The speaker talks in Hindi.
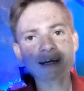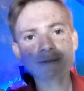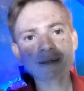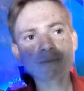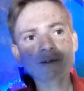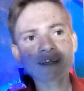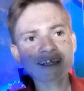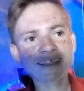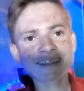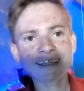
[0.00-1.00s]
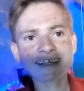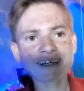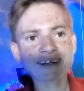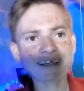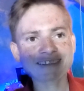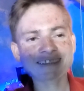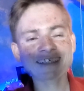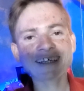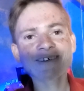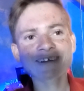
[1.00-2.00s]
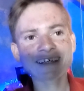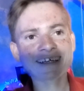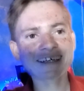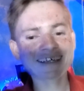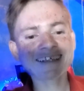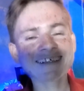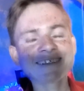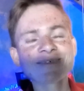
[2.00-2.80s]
हमारी बोलने का तरीका कैसा है और क्या क्या है